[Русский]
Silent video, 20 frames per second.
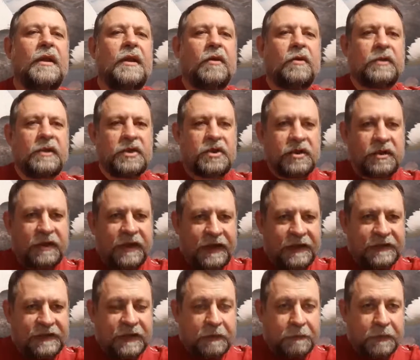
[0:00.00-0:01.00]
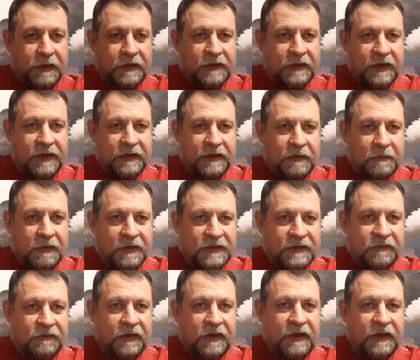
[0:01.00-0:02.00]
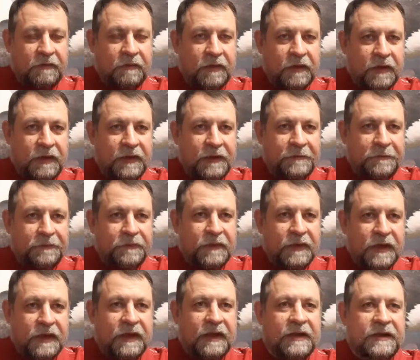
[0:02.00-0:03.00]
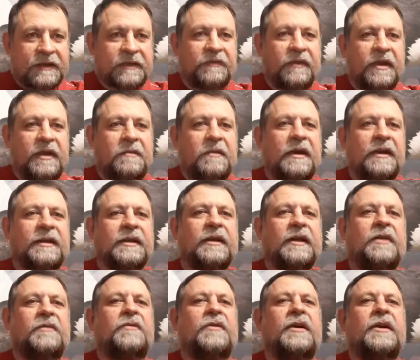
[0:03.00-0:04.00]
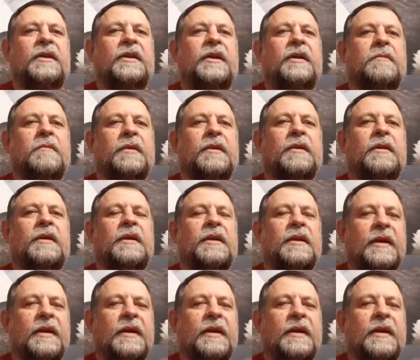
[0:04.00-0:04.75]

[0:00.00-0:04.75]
Он начинает заполнять тебя своими своими откровениями,